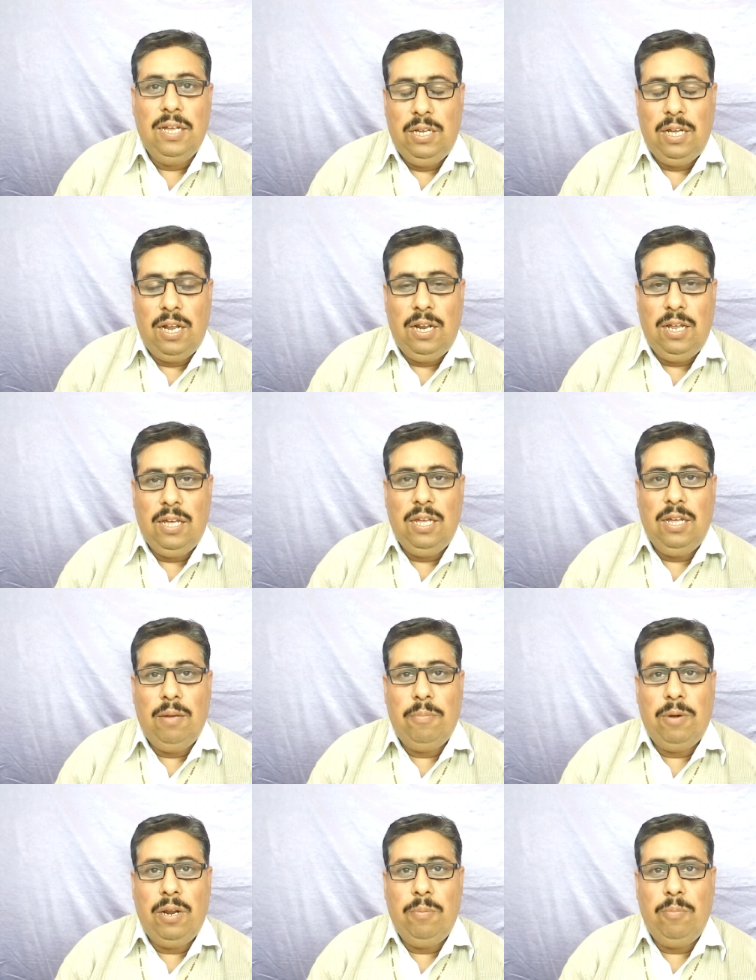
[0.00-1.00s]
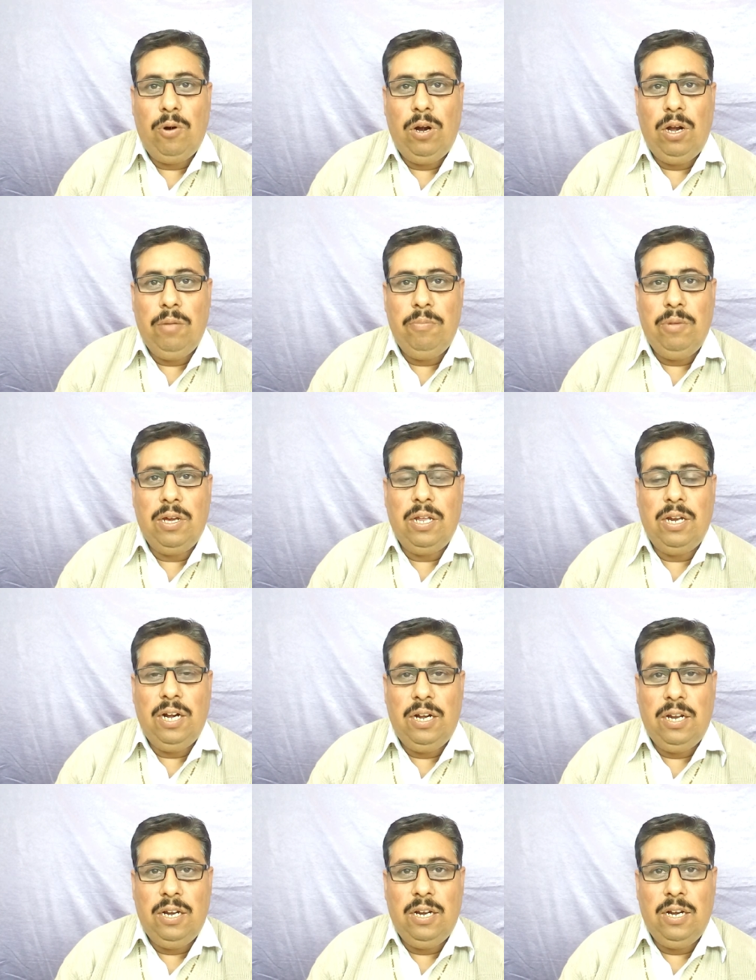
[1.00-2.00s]
यानी कि हमारी बॉडी में
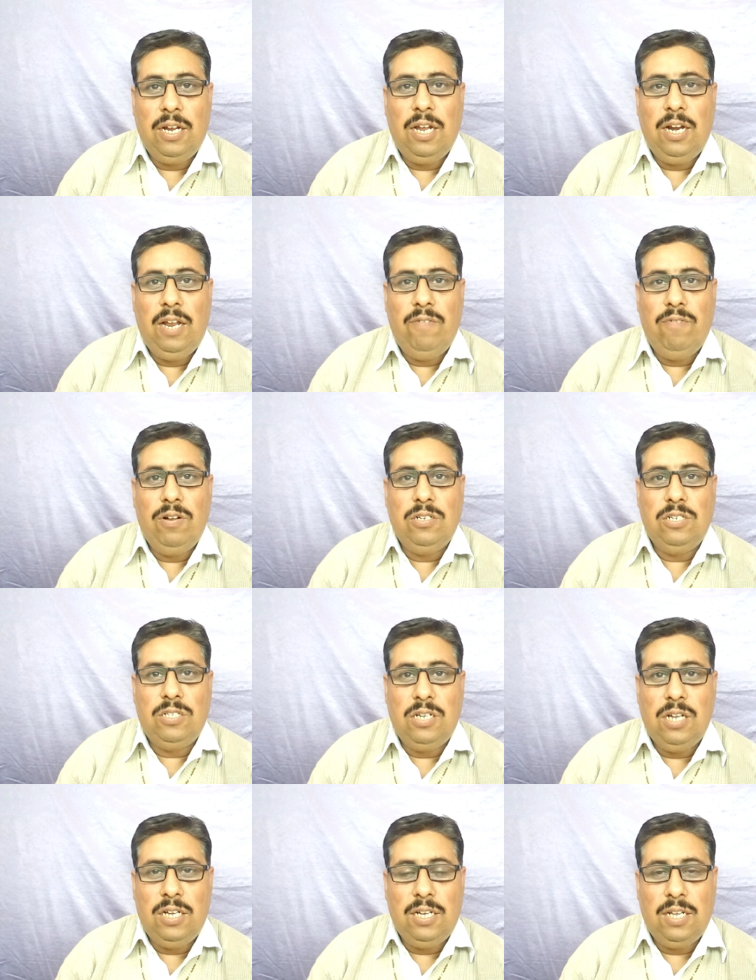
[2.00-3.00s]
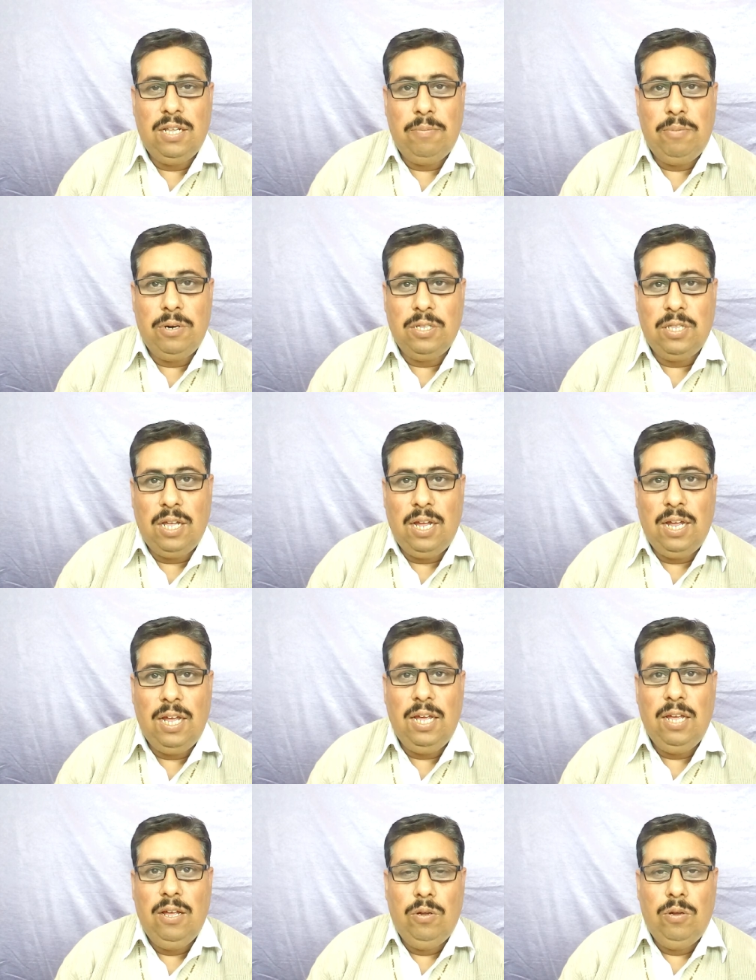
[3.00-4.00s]
क्रिएटिनिन का लेवल जितना ज़्यादा बढ़ता है
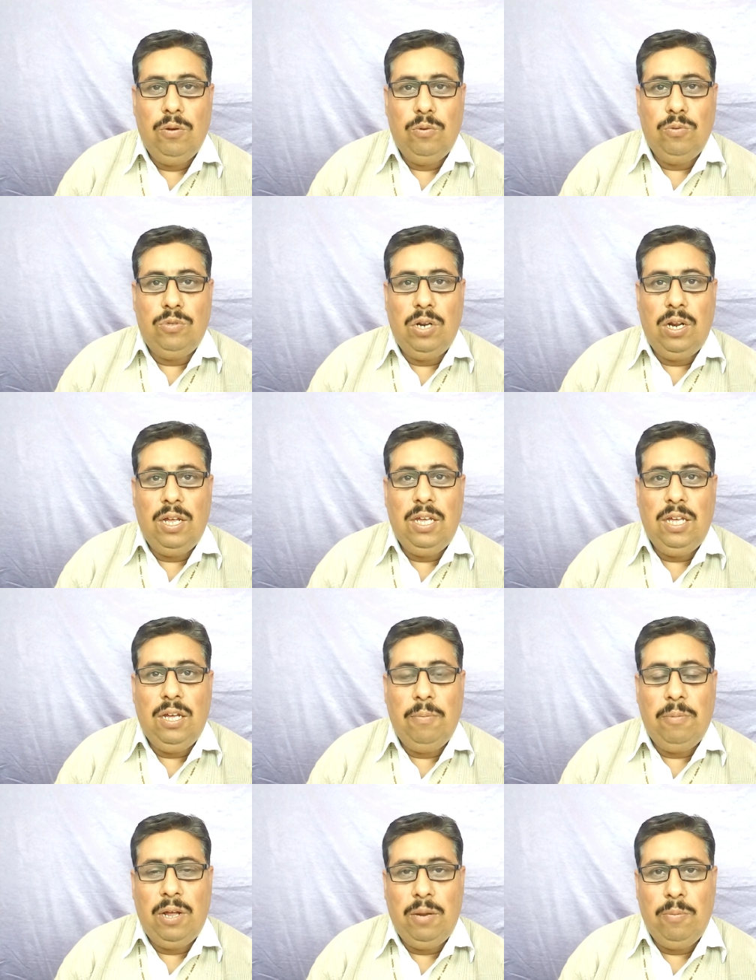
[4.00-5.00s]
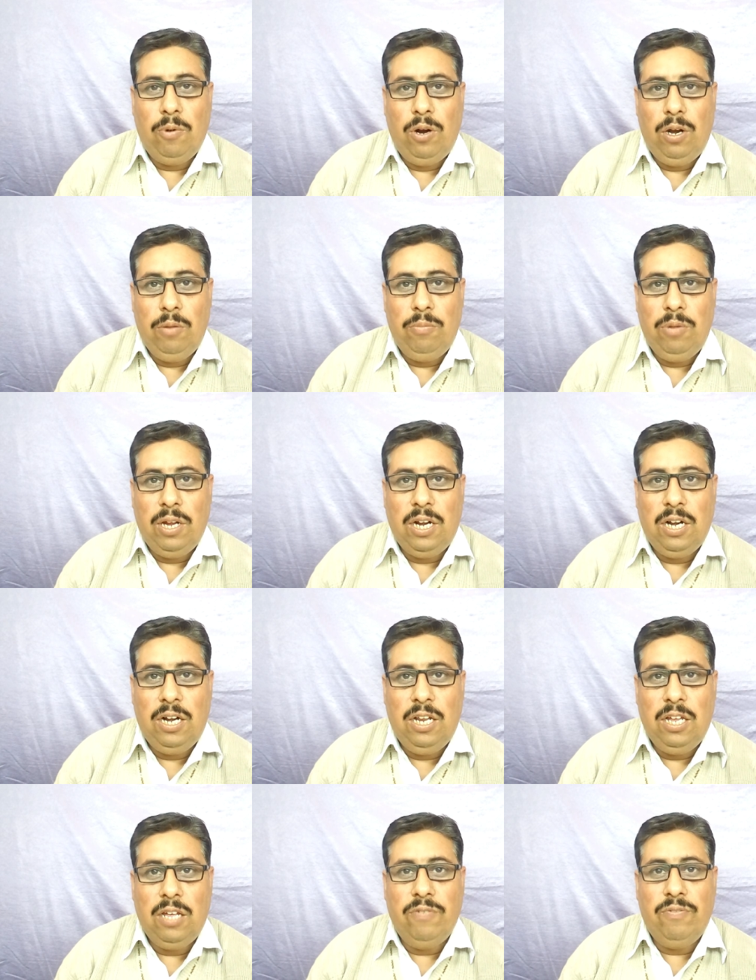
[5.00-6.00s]
उतना ही हमारी बॉडी में
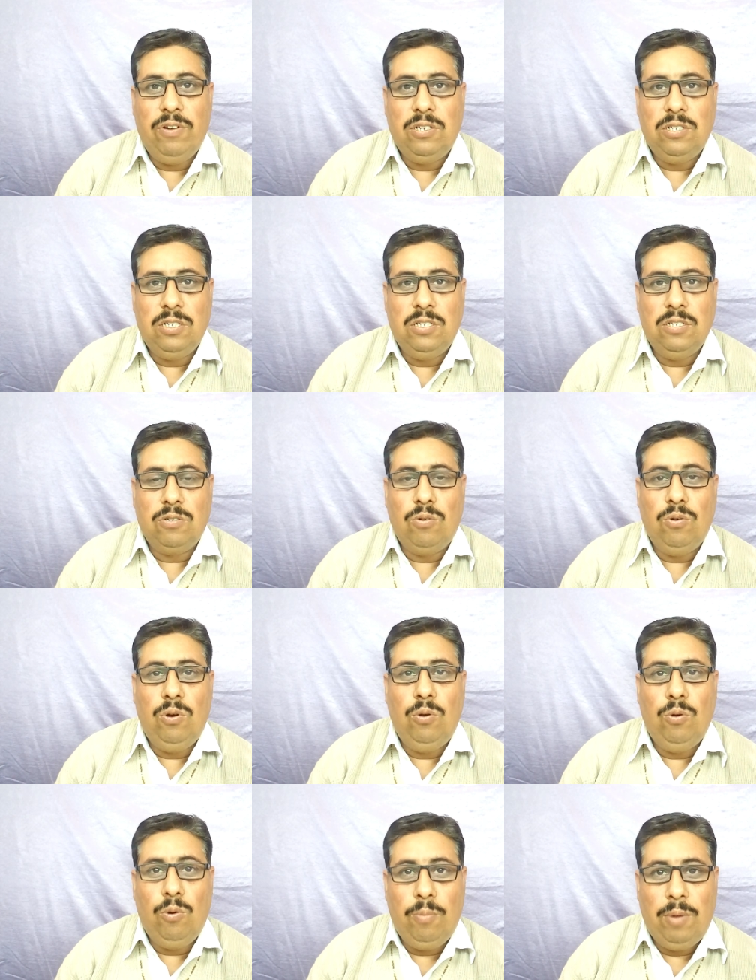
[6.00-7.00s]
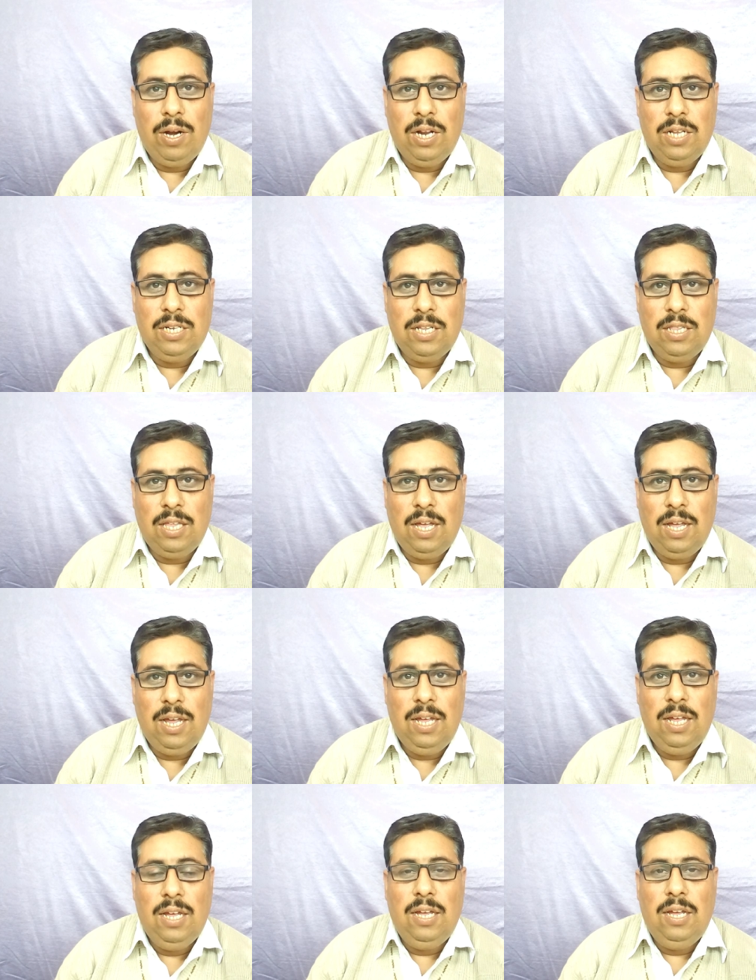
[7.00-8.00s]
किडनी के फंक्शंस को लो माना जाता
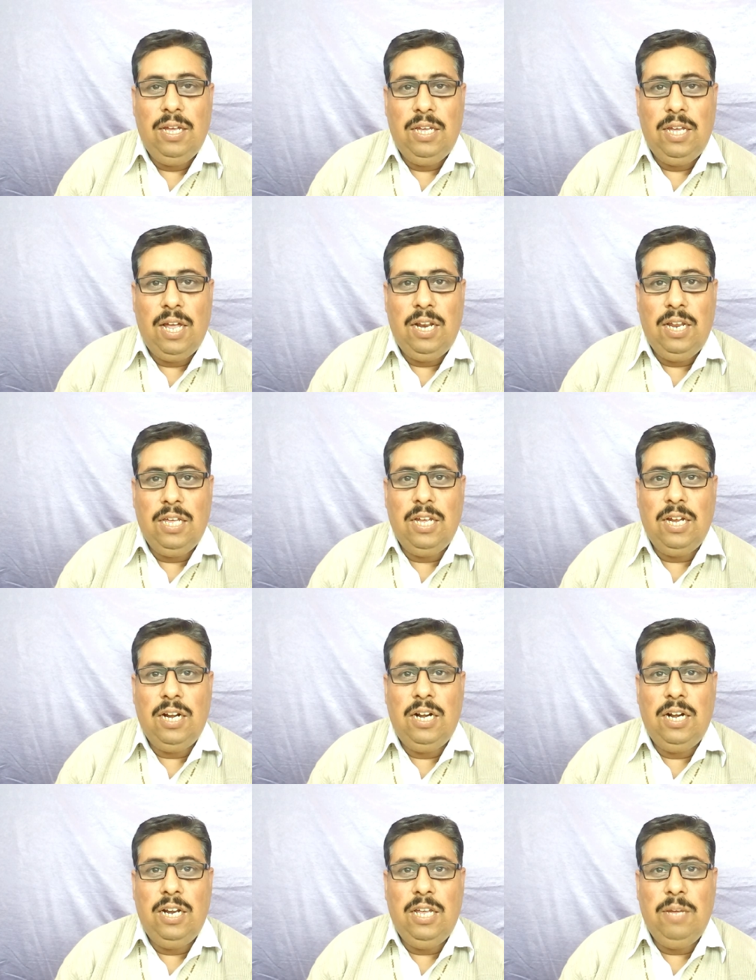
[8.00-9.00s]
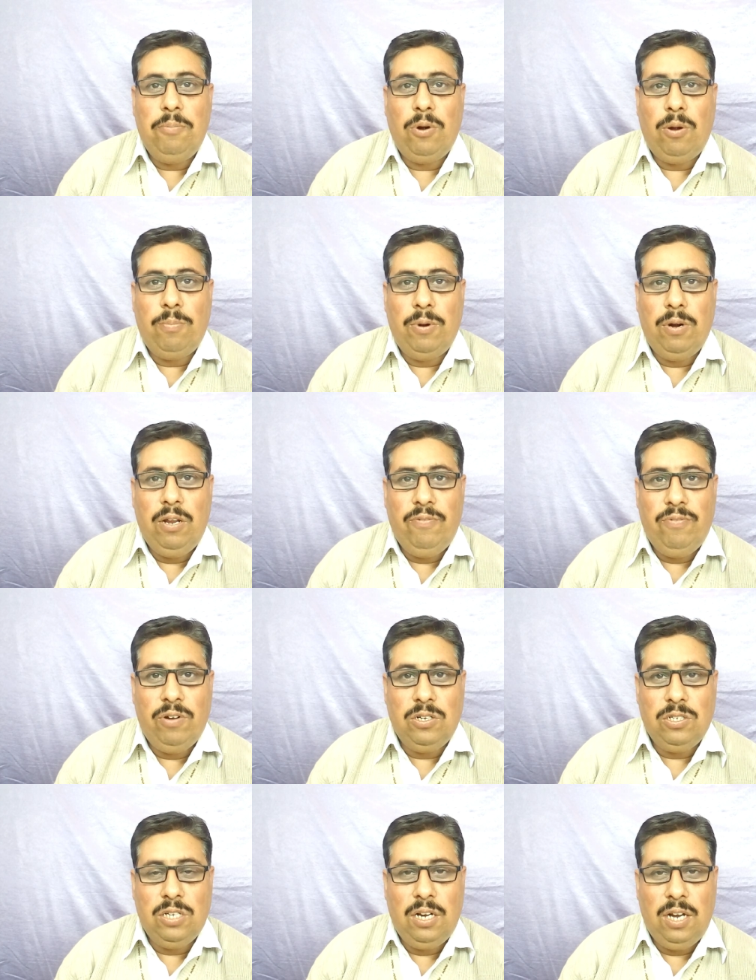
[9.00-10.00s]
है यानी कि किडनी प्रॉपरली
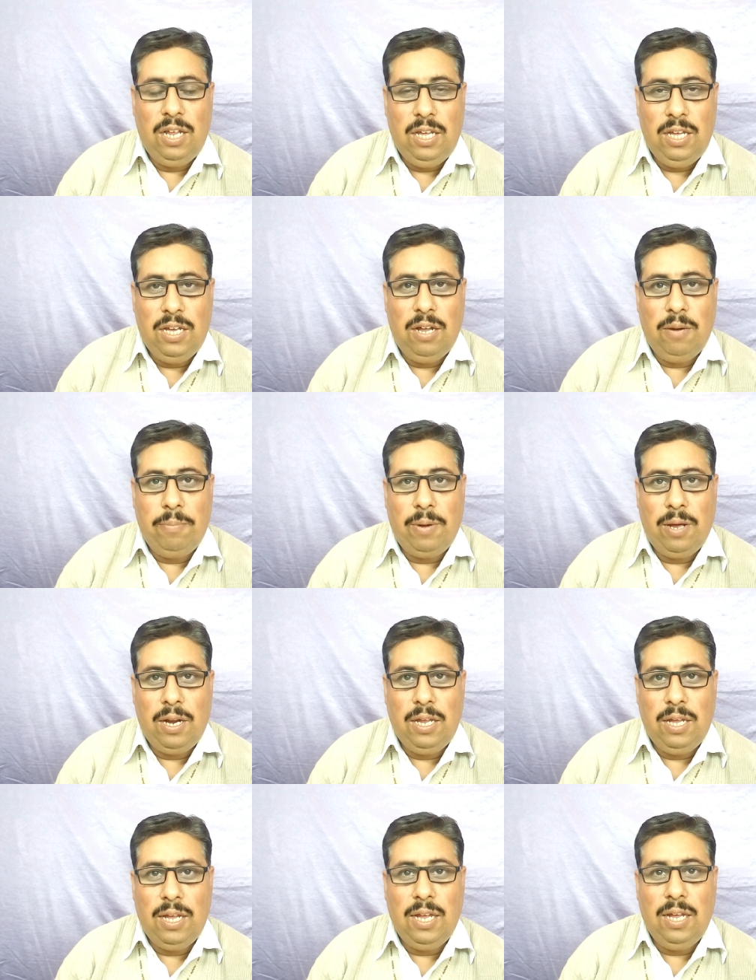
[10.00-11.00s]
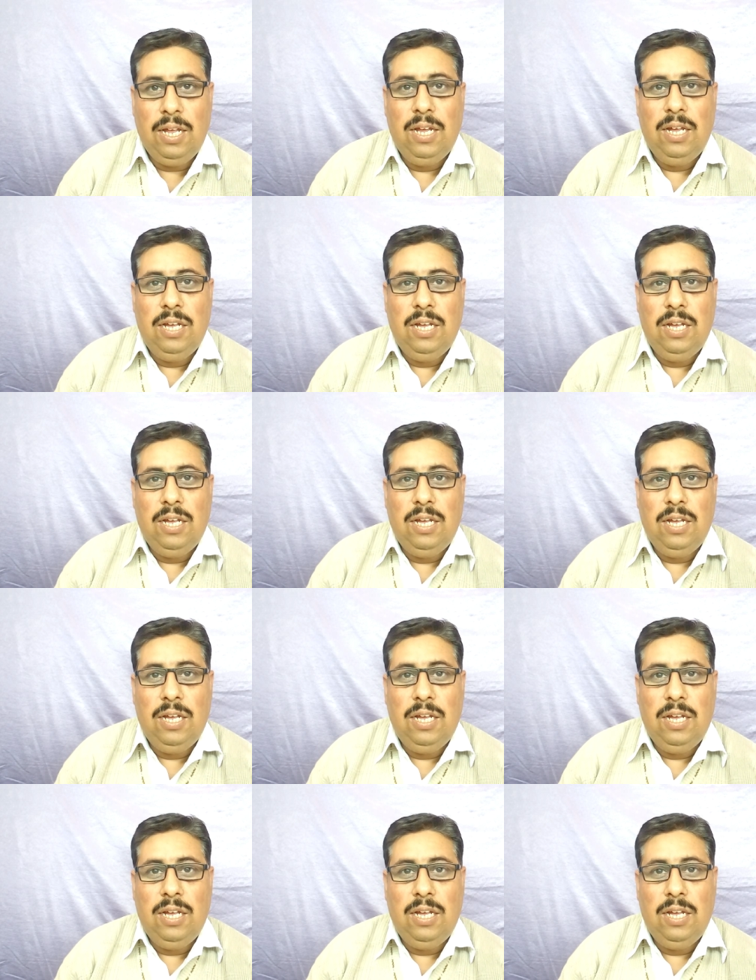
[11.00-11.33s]
फंक्शन नहीं कर पा रही है